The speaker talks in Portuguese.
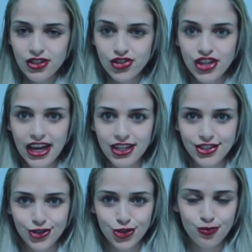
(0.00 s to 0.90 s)

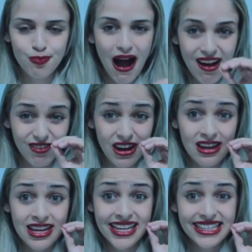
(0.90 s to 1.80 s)
Gente, eu chupava
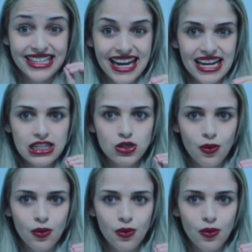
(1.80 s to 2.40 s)
três,